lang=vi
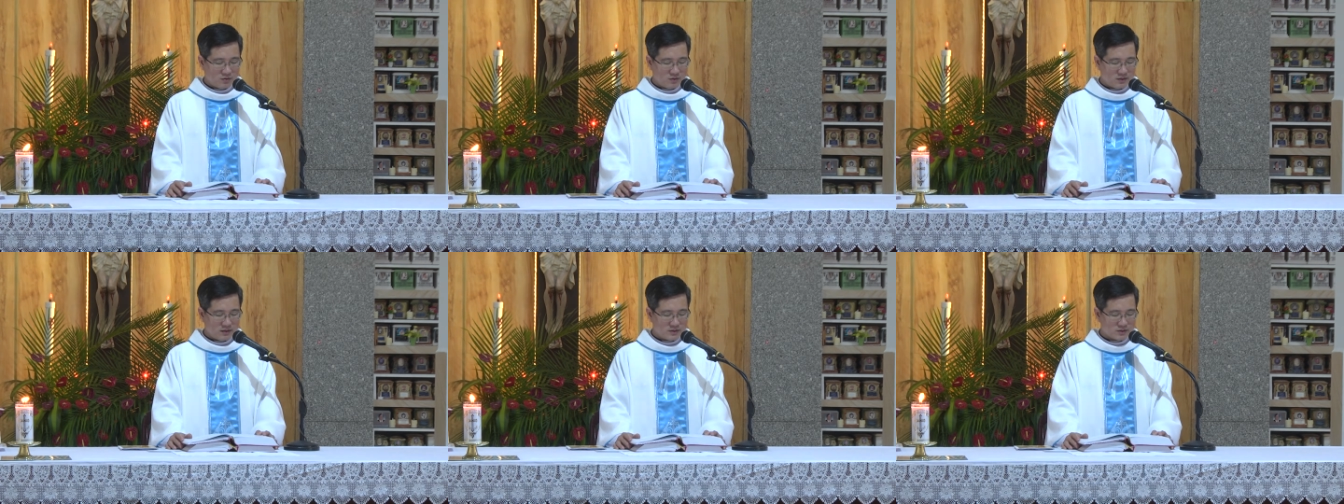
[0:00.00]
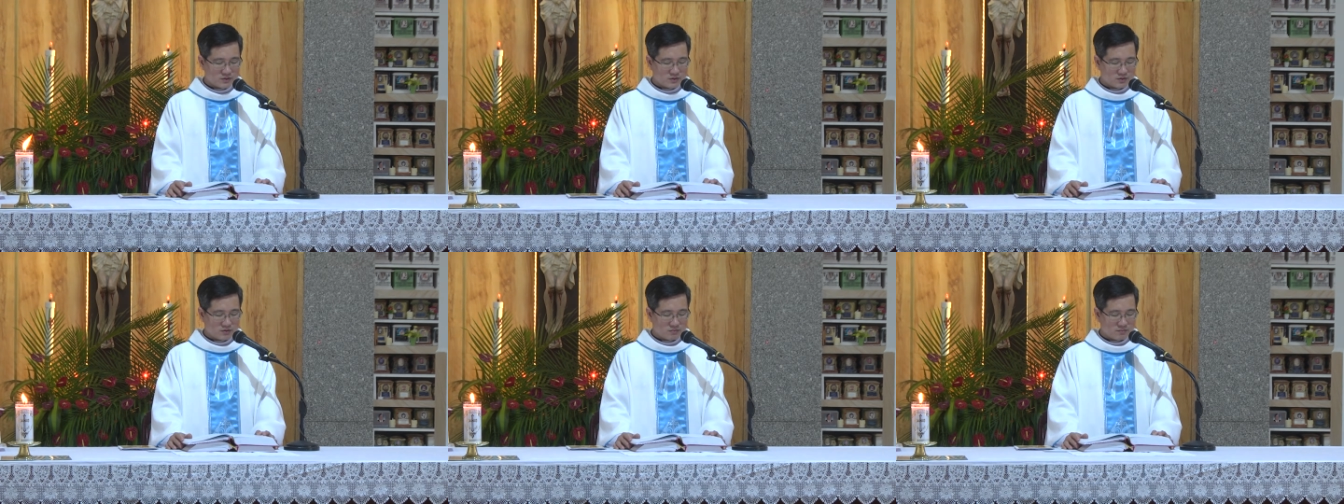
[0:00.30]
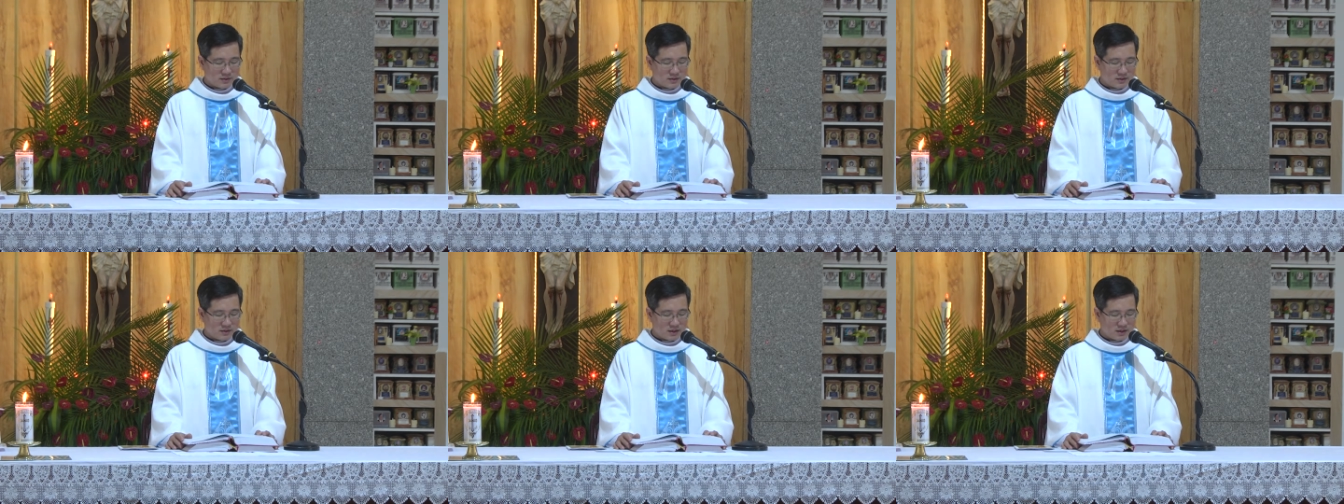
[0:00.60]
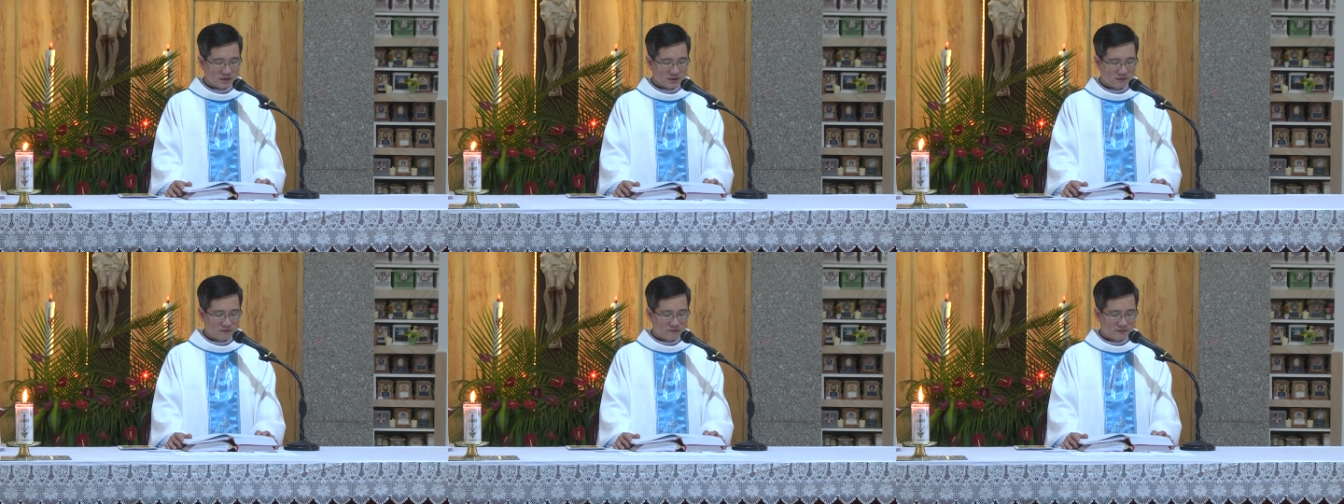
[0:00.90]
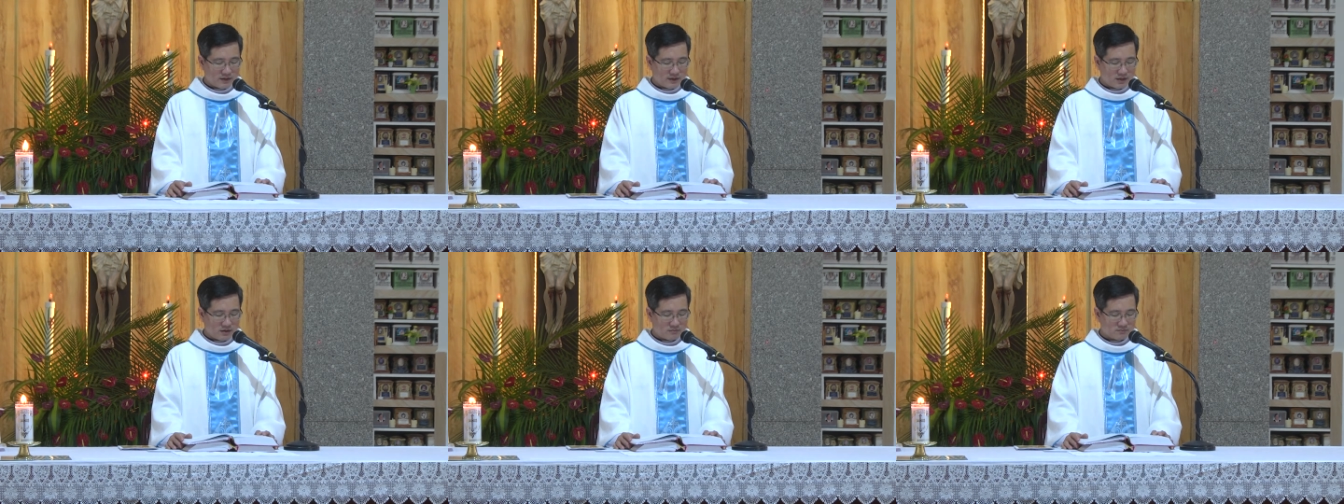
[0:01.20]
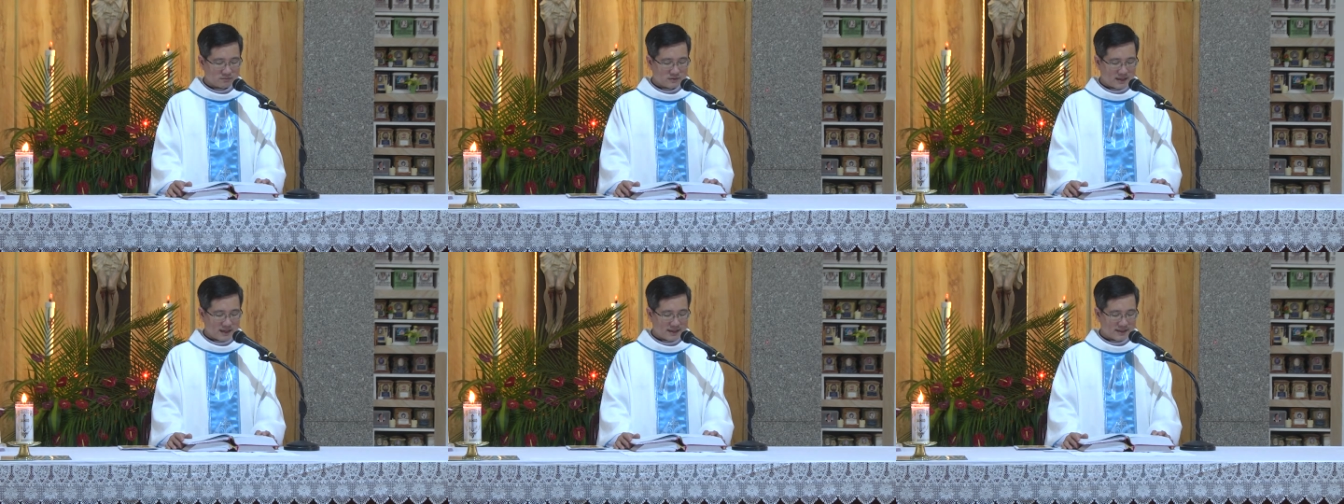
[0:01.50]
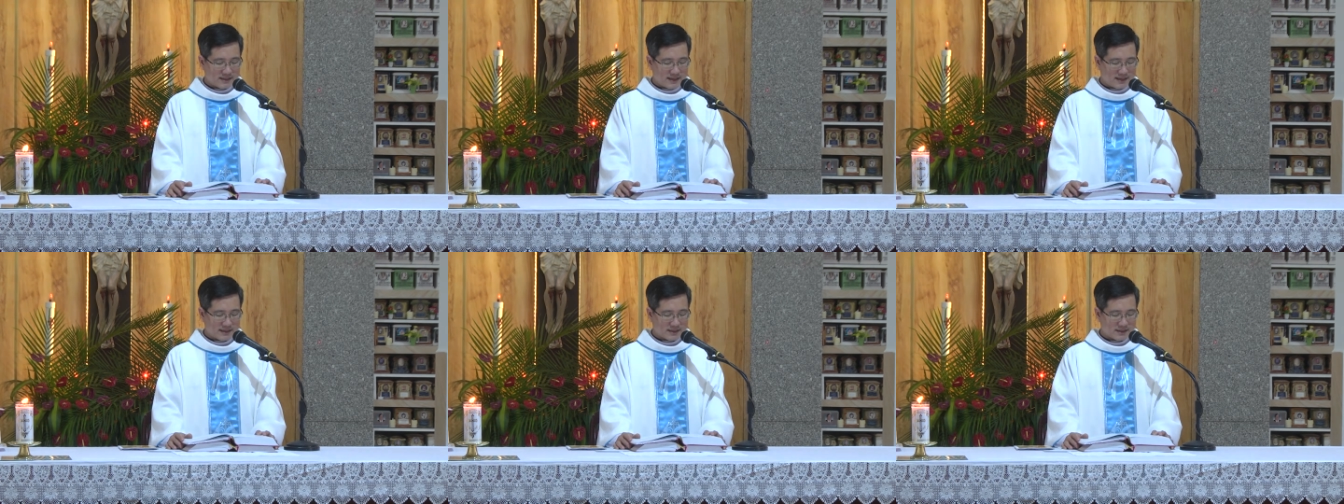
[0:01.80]
Chúa Giêsu mới nói về ông
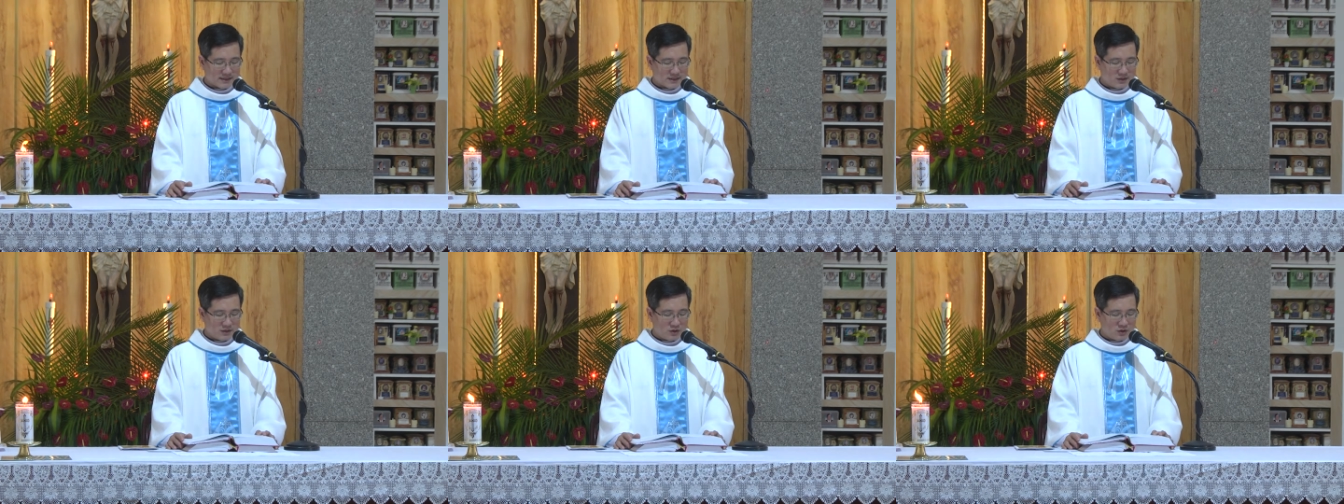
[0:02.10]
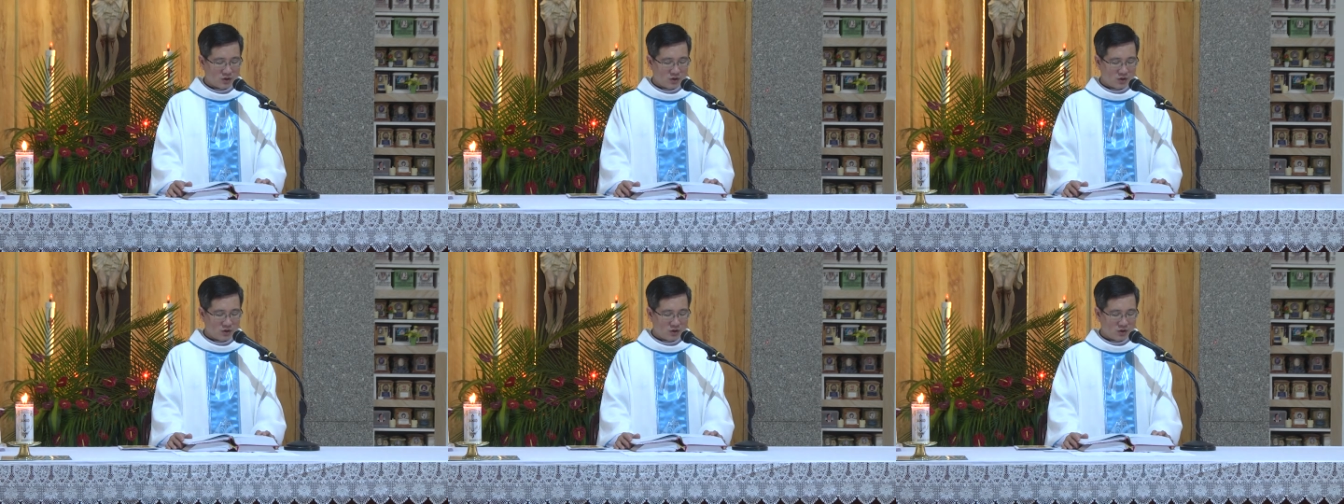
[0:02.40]
ta rằng: